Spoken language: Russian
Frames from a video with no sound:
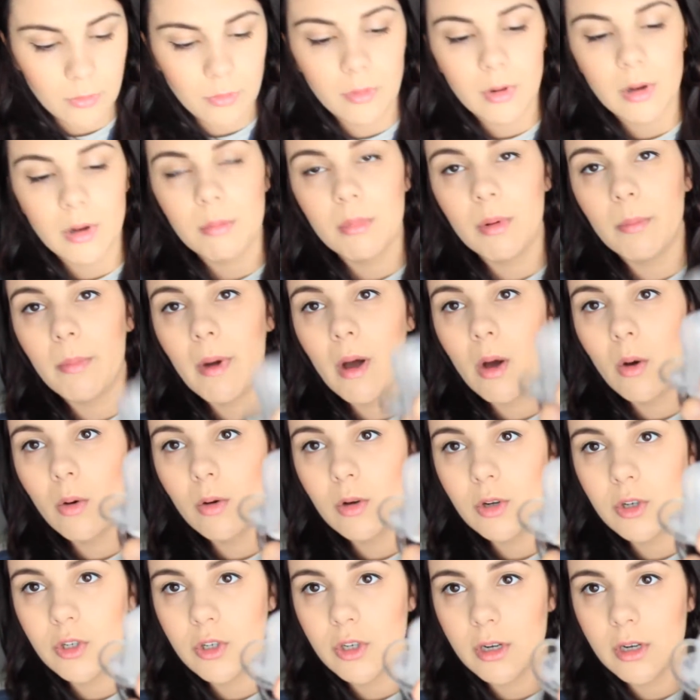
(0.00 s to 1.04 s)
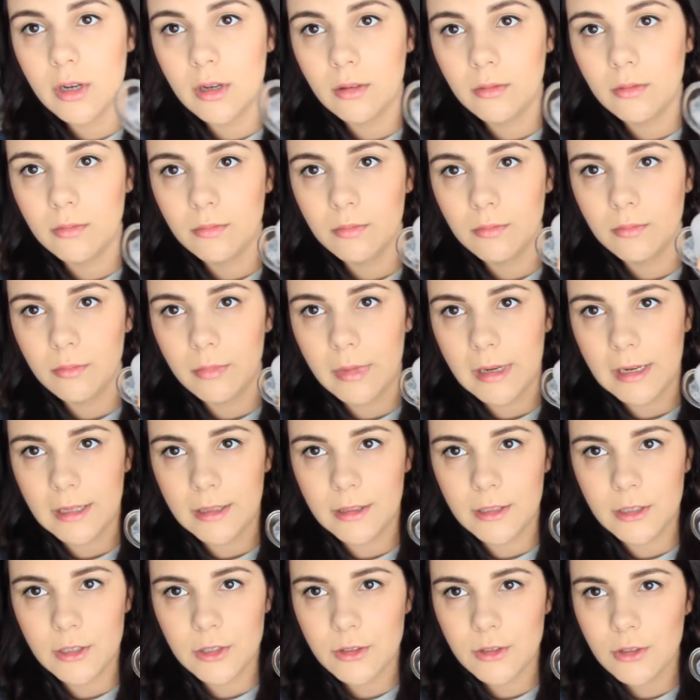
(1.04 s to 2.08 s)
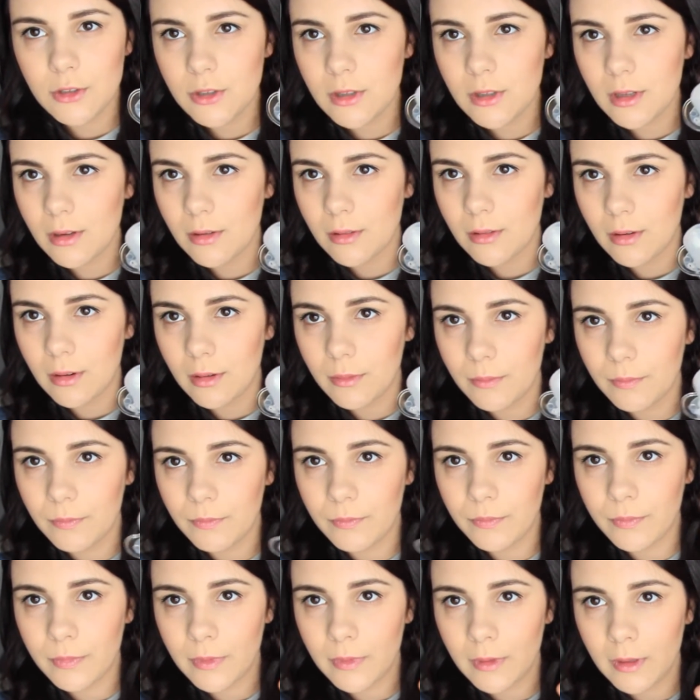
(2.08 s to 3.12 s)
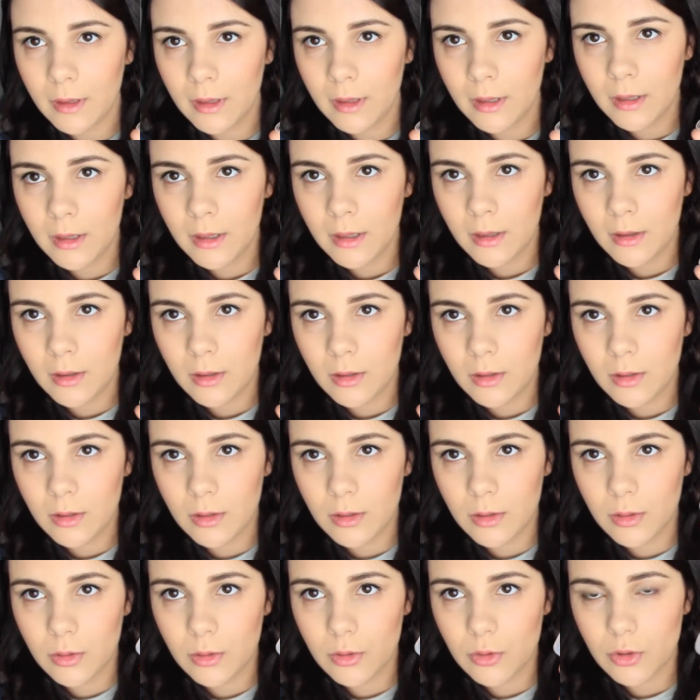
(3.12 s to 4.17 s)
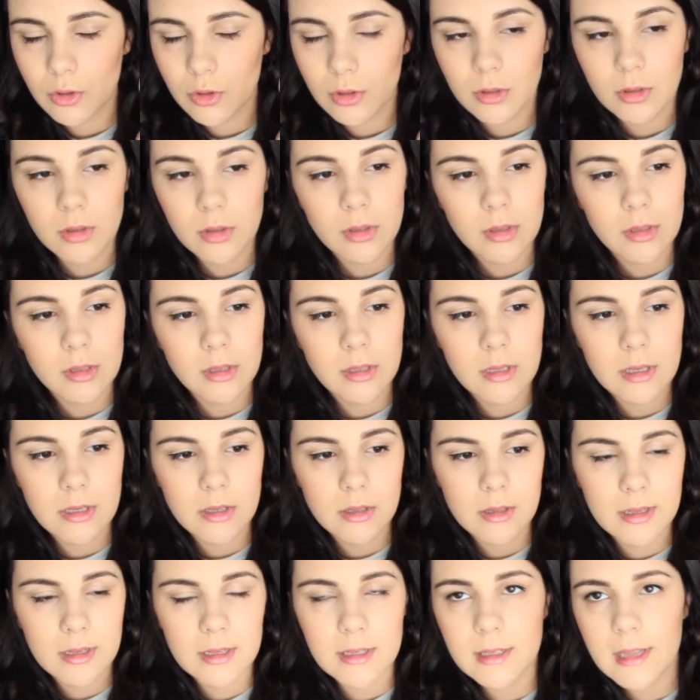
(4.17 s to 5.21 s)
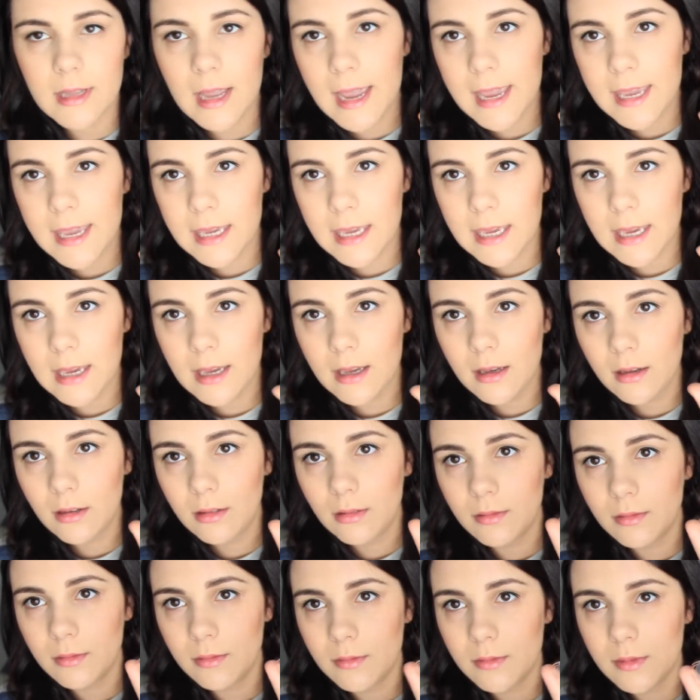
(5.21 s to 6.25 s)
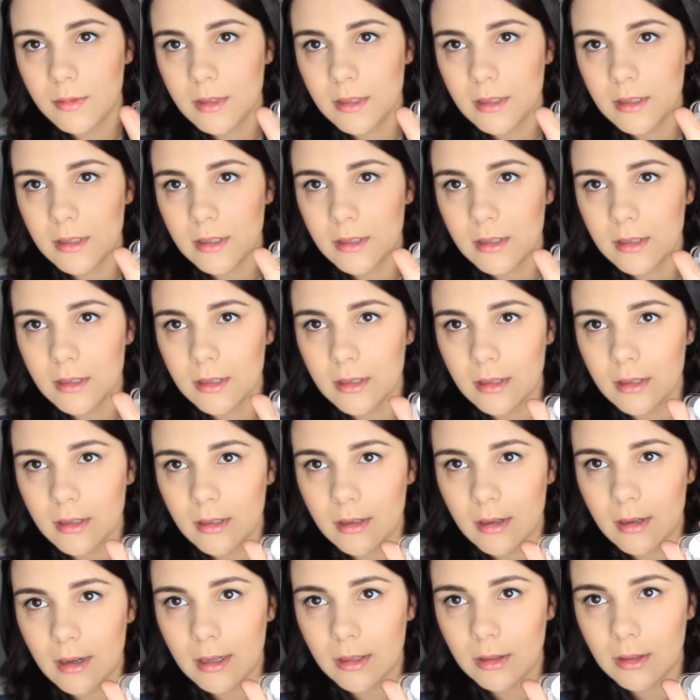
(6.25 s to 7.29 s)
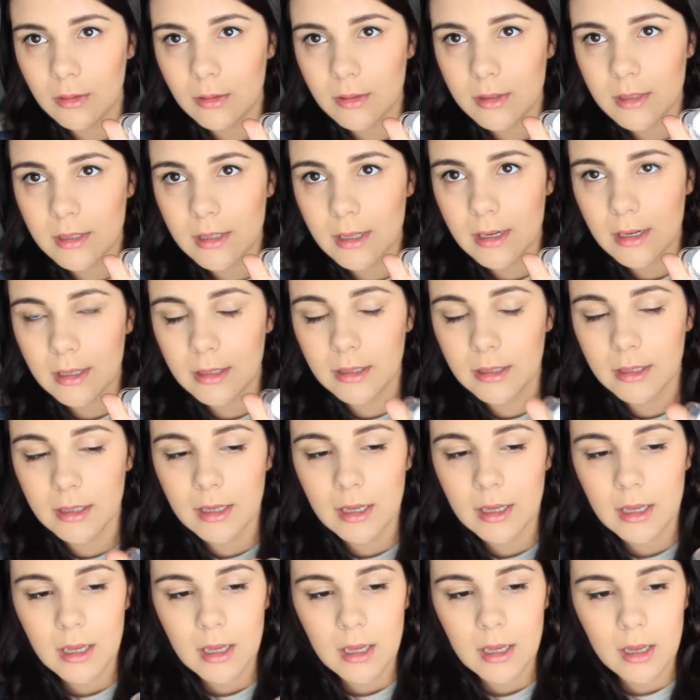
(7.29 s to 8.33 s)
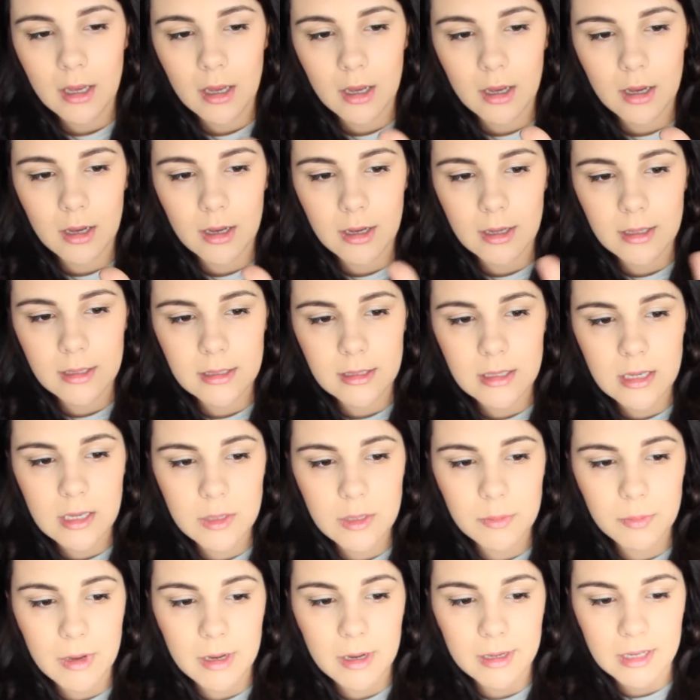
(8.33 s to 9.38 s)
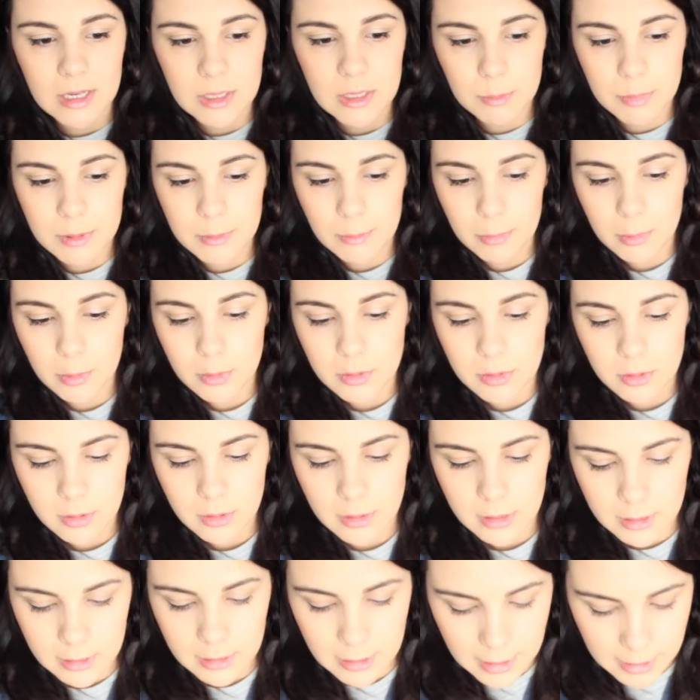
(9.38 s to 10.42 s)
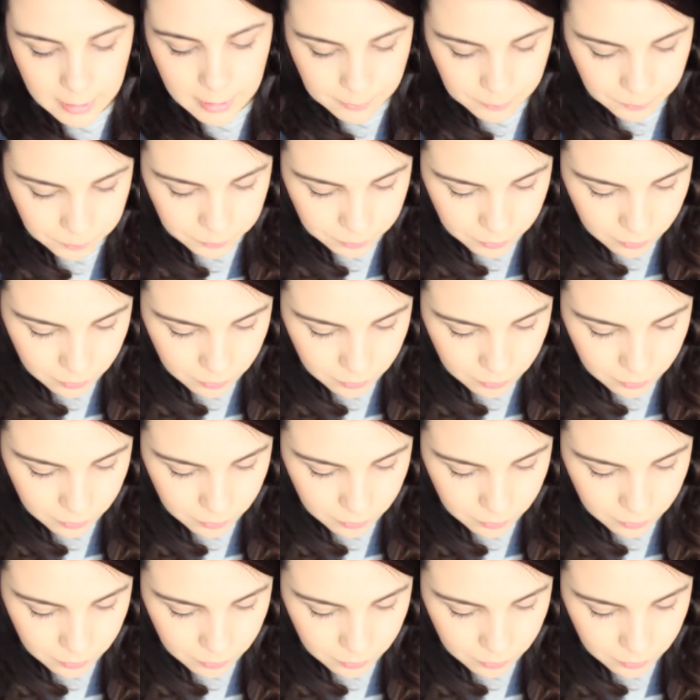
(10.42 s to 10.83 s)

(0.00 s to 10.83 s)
Форма похожая. Блин, да что ж такое? Тоже здесь у нас зайки с одной стороны. А здесь как раз приплюснутый край.